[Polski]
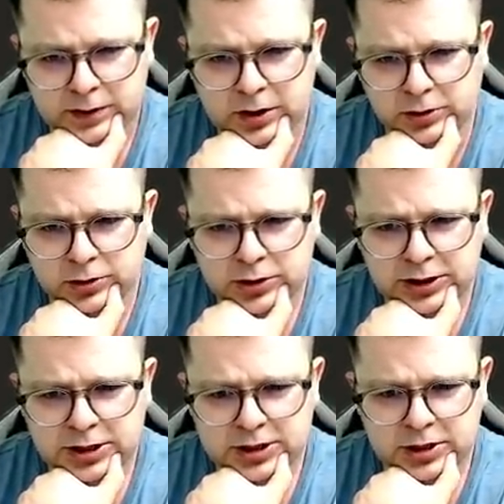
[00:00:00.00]
On
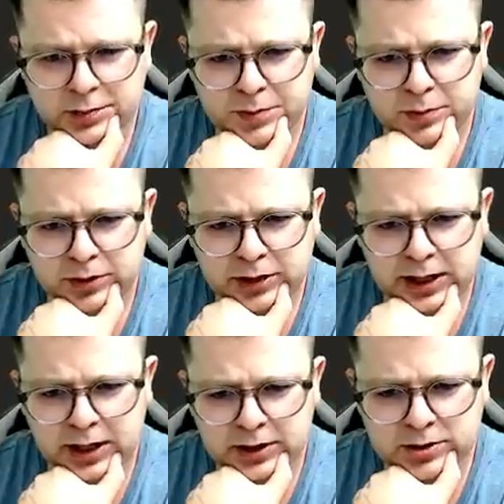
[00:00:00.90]
roszady nie zrobi, bo
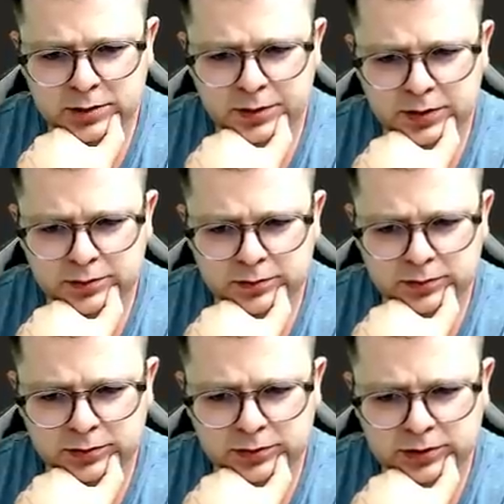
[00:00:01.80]
tak i zrobię
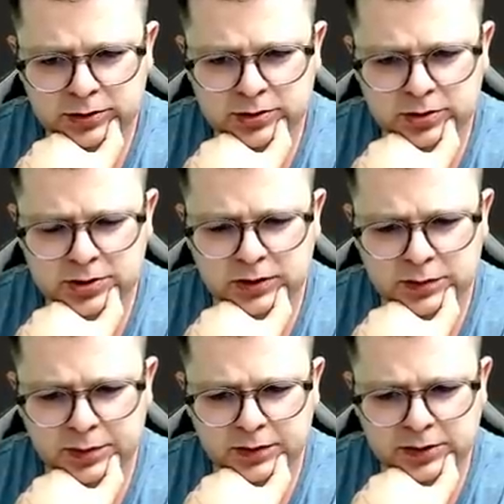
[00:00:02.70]
tego skoczka
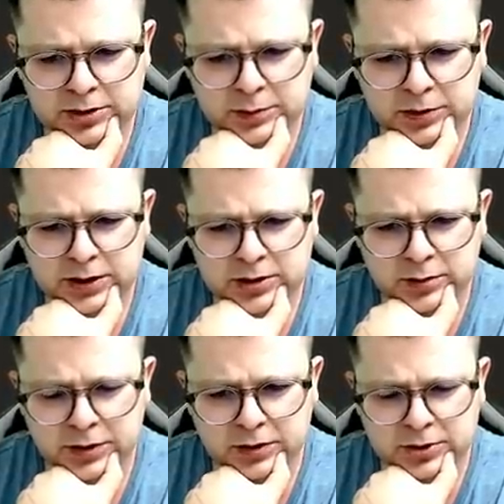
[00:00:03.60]
wyprowadzić, albo ja
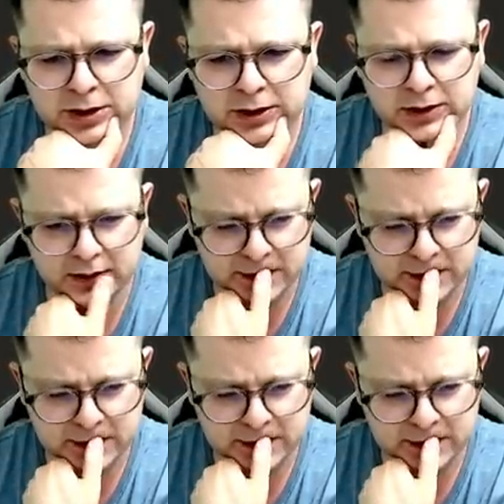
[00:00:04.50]
zrobię roszadę.